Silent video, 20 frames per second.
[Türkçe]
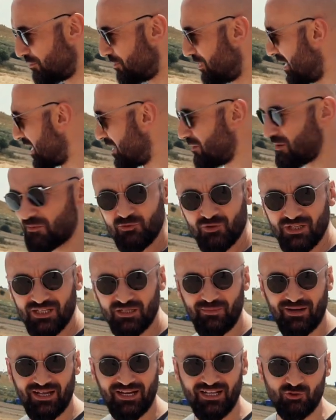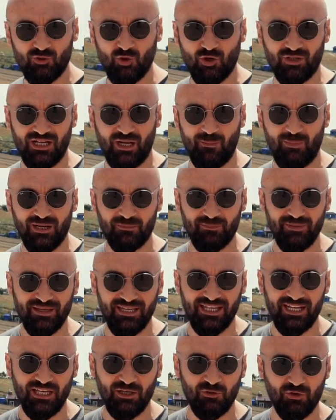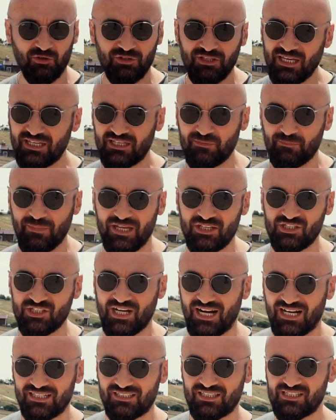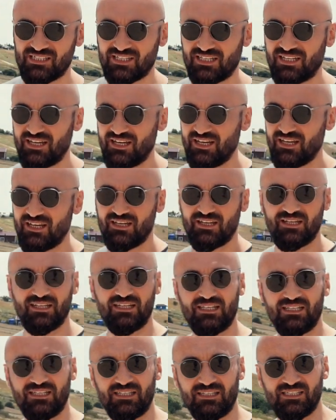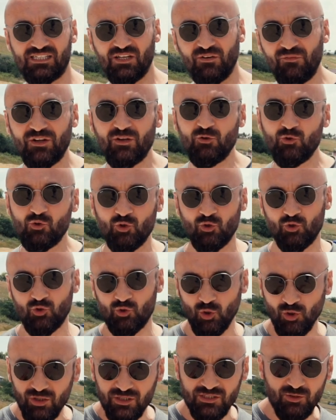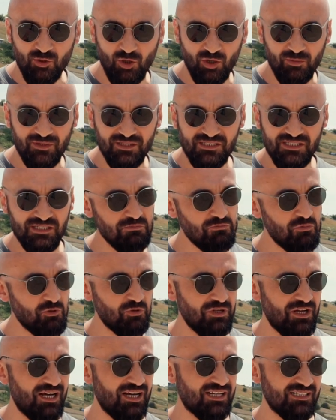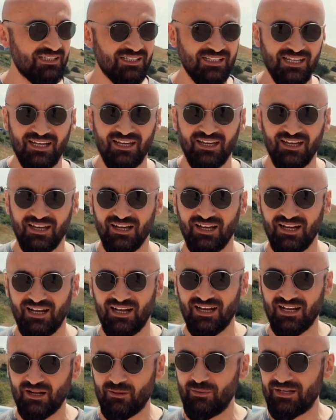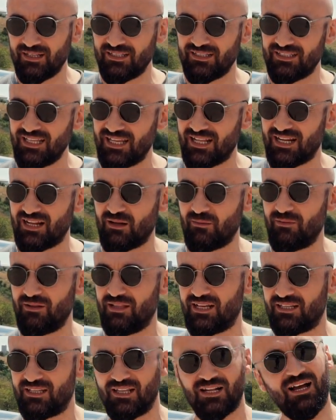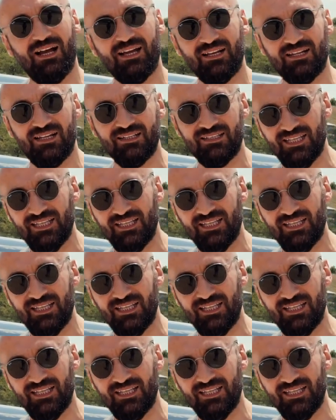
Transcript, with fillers: Araba bundan ibaret. Çok da abartmaya gerek yok. Tek bence artısı e, sıfır yüzünün çok hızlı olması. Bunun haricinde arabanın diğer arabalardan ayrılan